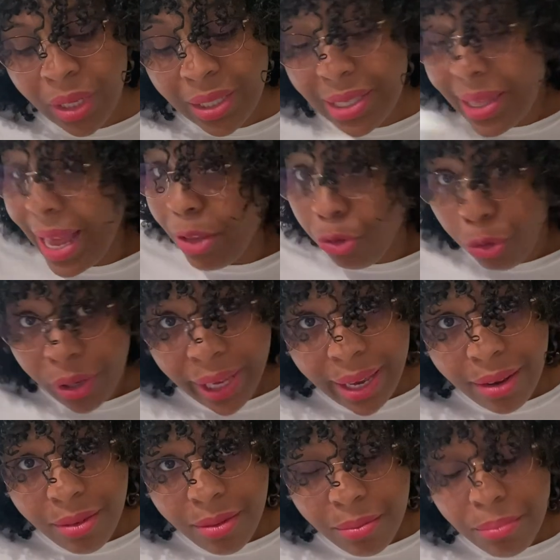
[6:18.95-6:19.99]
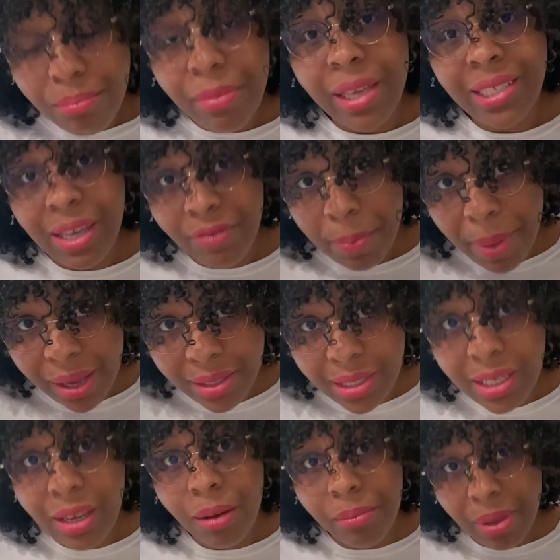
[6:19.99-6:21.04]
naturel, mais ça fait
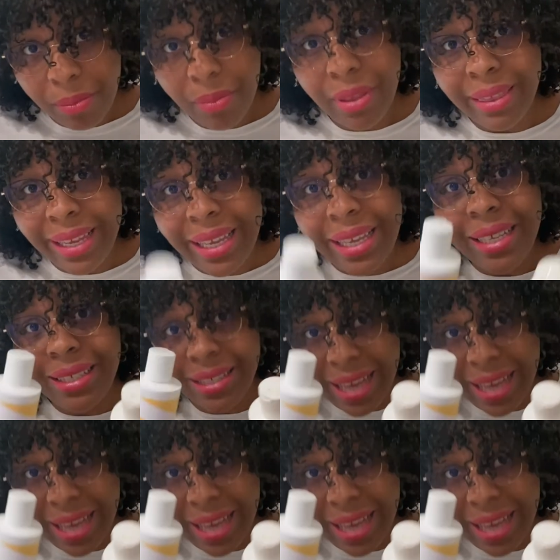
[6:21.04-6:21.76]
partie quand même des